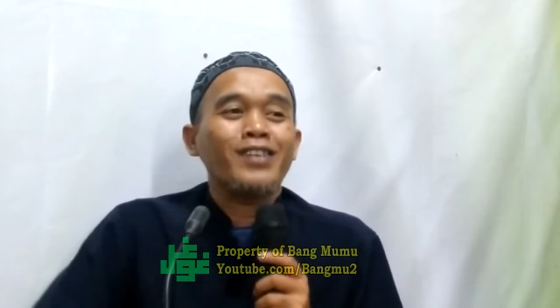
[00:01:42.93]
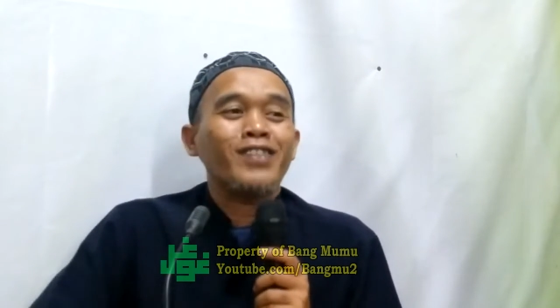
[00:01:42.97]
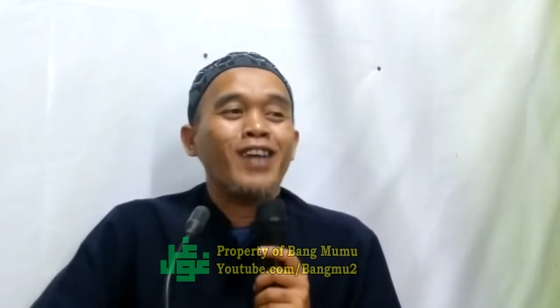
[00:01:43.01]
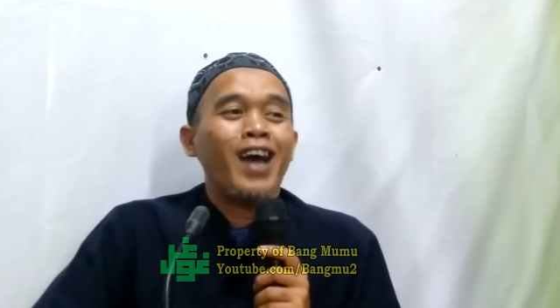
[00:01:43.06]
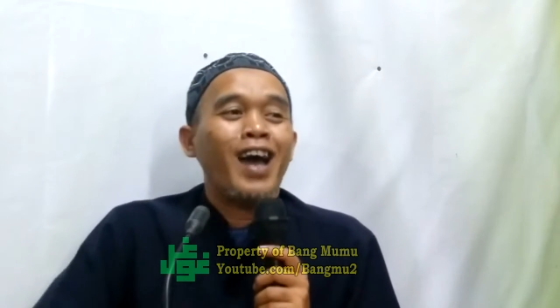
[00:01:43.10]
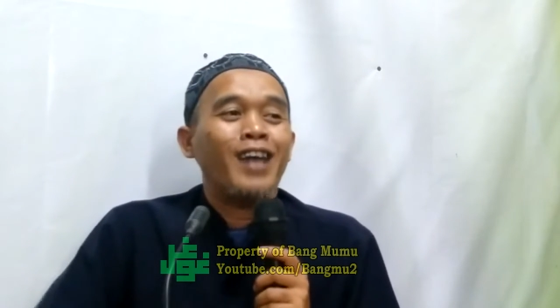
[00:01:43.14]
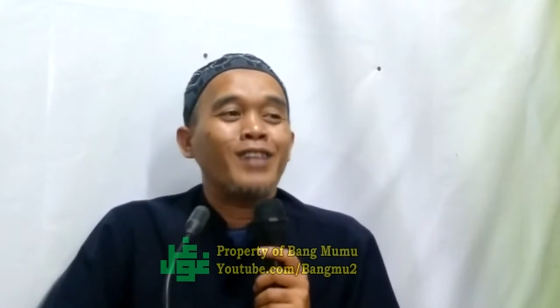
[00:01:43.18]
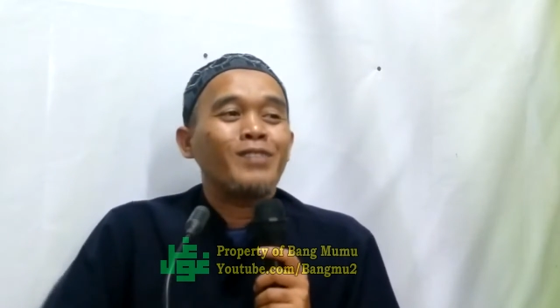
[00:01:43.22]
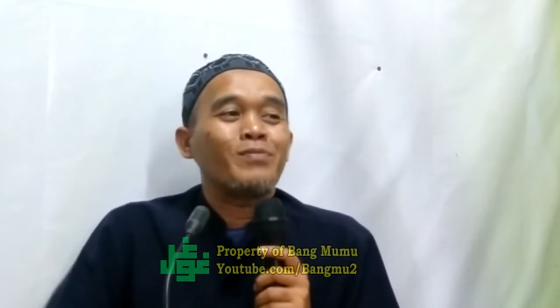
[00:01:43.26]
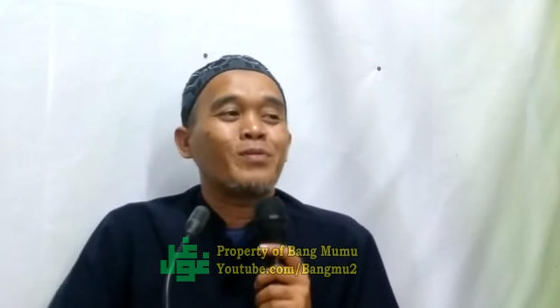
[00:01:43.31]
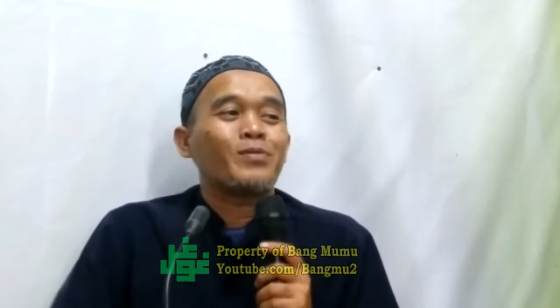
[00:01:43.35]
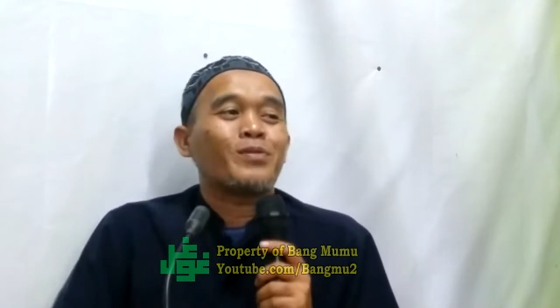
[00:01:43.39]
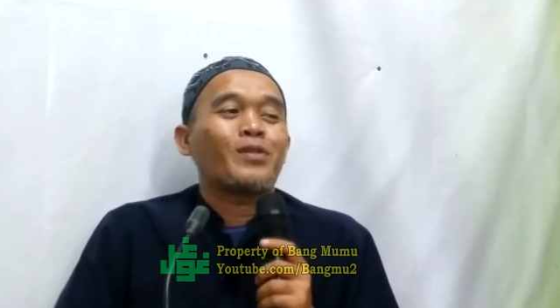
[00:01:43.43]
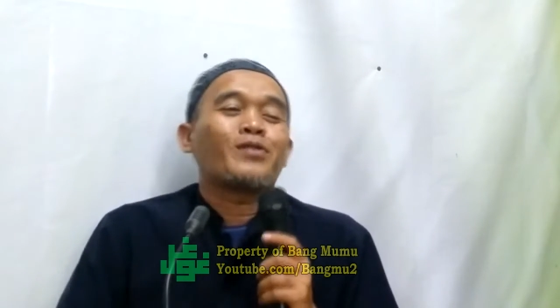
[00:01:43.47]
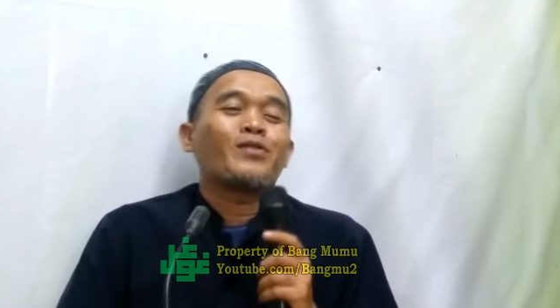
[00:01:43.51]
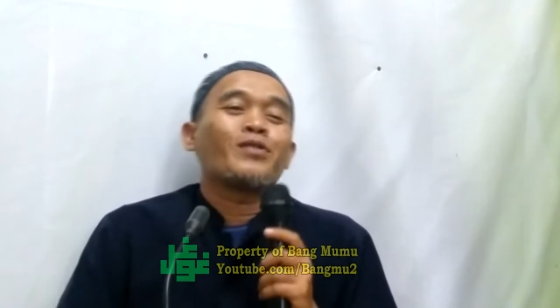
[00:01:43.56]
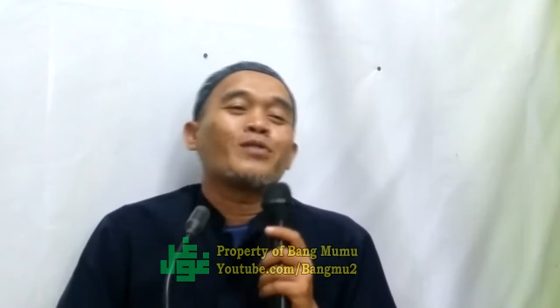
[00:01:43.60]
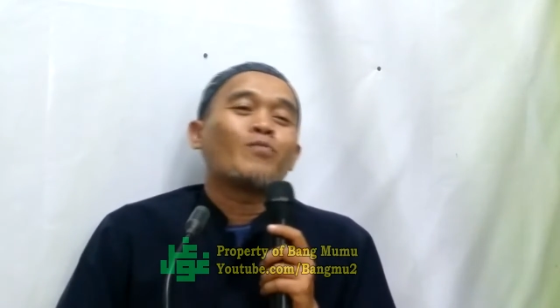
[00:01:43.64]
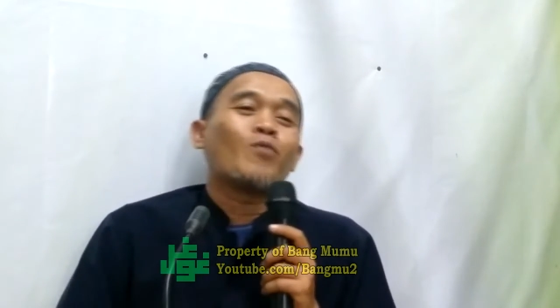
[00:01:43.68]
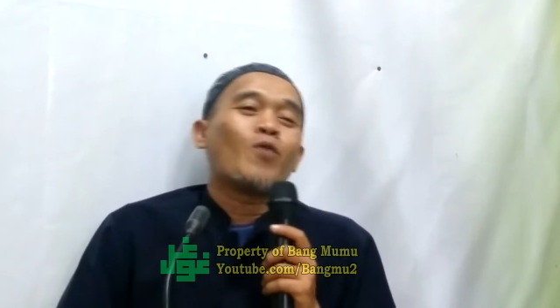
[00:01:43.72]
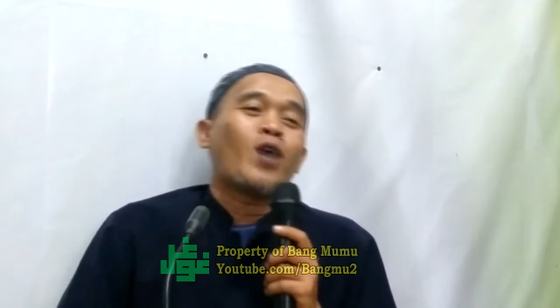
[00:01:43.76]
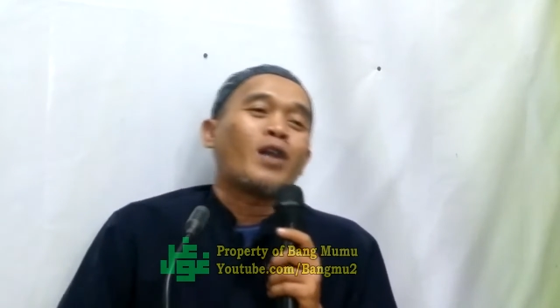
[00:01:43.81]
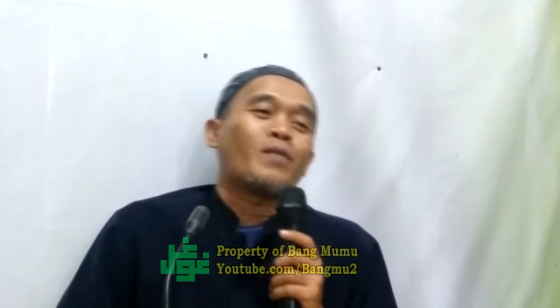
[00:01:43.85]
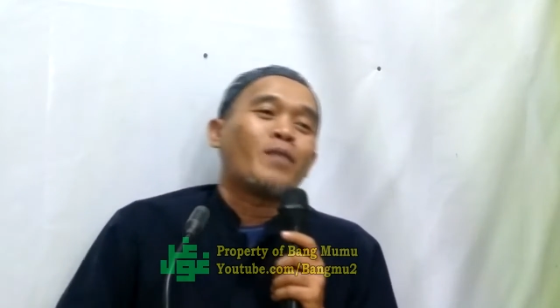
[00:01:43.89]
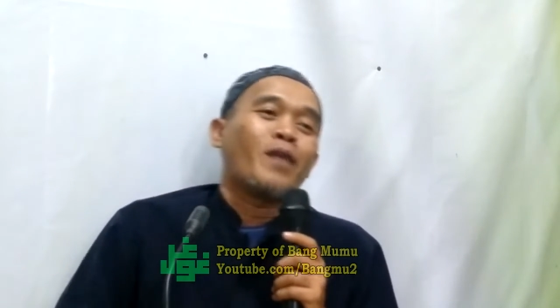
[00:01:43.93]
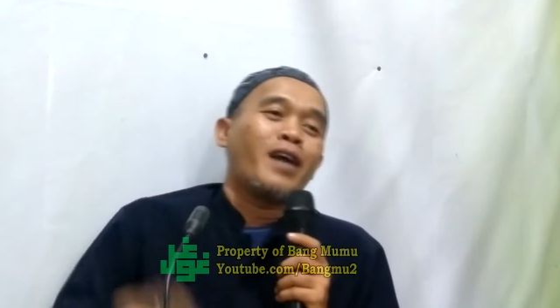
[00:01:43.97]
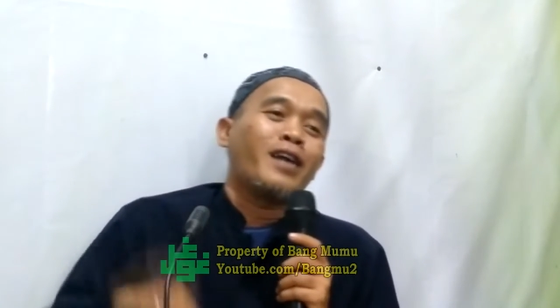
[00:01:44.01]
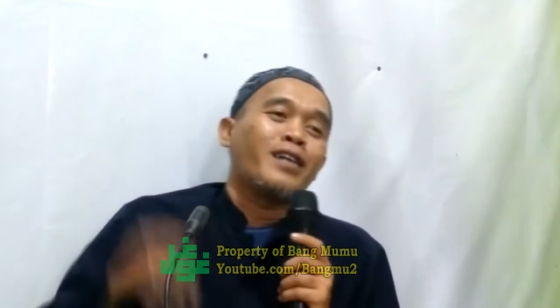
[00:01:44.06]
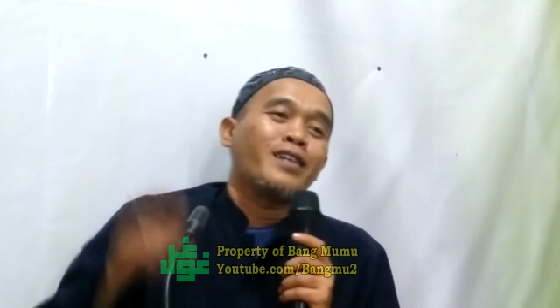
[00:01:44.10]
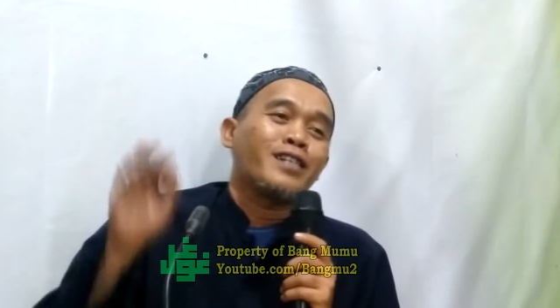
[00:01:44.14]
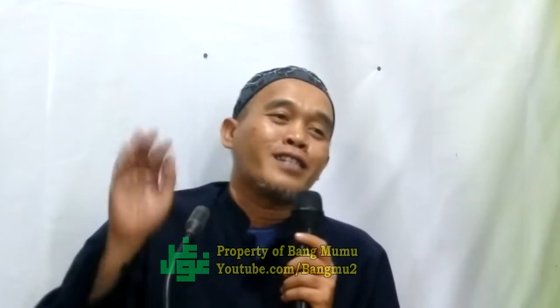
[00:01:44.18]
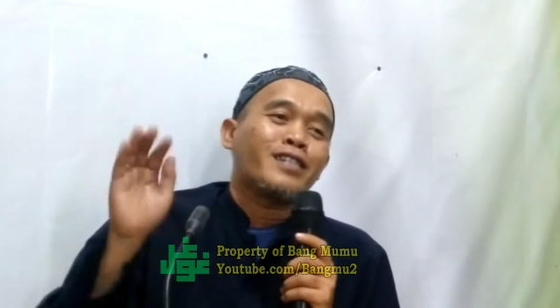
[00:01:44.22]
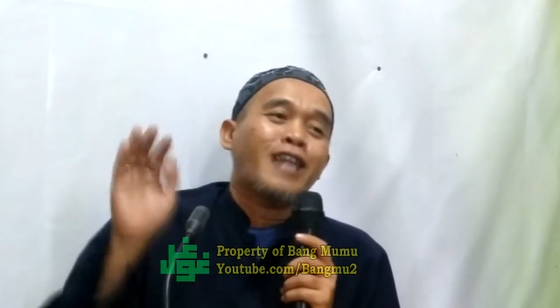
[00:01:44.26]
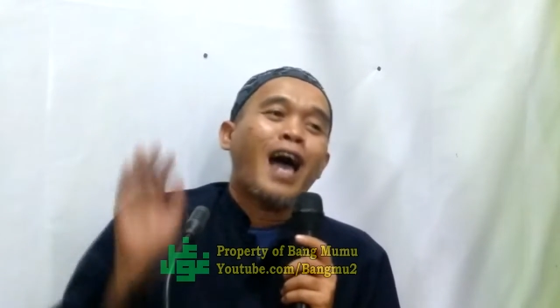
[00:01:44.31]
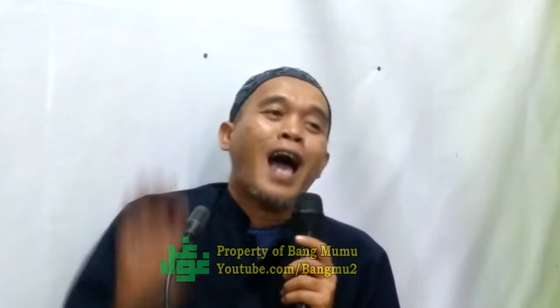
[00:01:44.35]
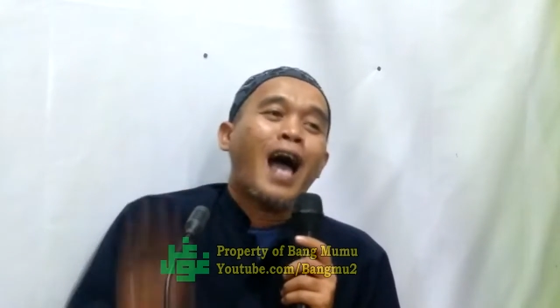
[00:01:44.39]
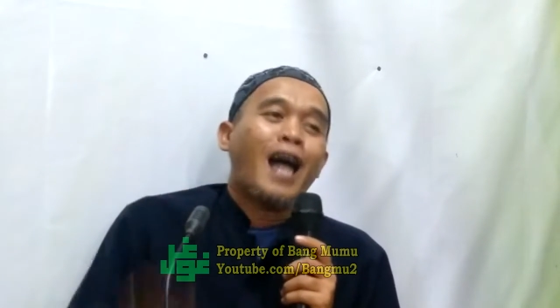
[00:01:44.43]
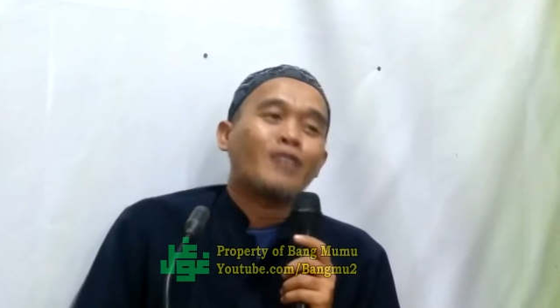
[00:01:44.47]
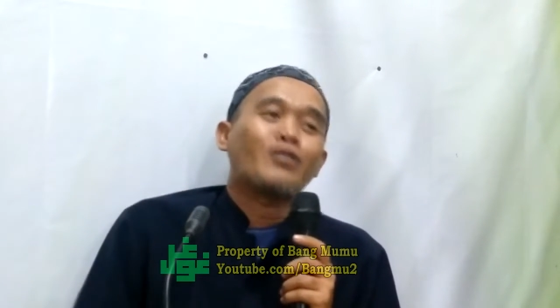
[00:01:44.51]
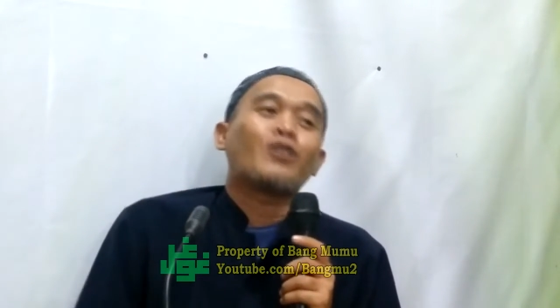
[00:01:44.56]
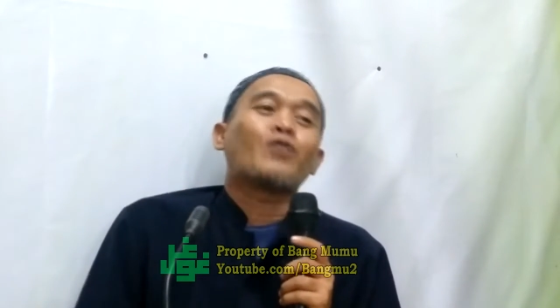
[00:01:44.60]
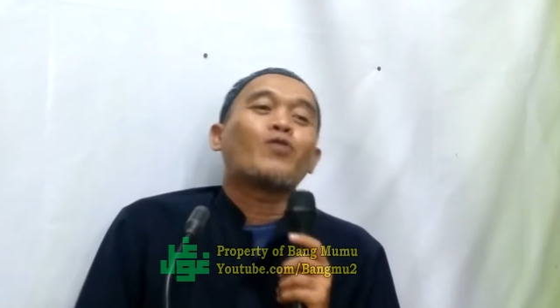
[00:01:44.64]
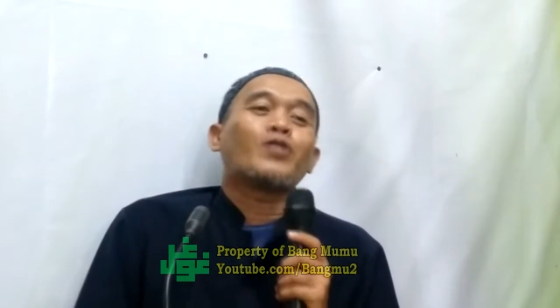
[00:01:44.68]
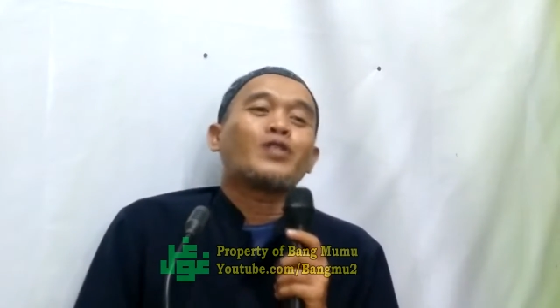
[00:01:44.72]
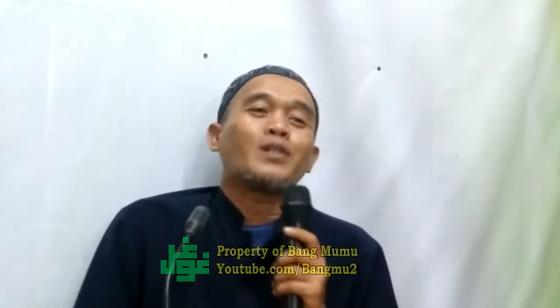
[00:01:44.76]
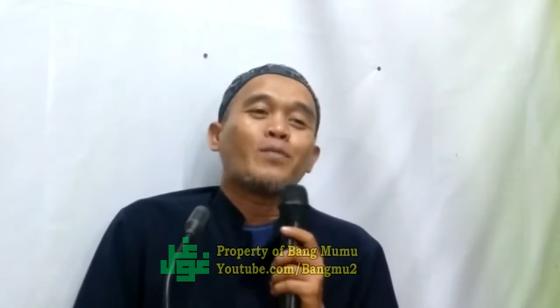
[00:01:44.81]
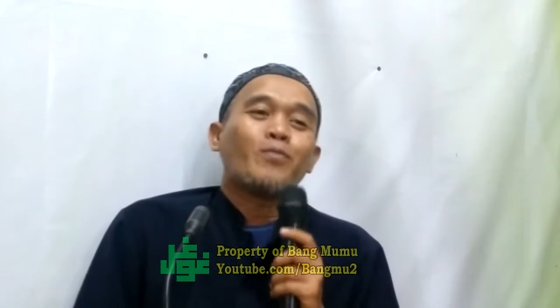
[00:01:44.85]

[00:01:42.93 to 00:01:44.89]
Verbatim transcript: salah tuh ini bukan main ini tahajud gua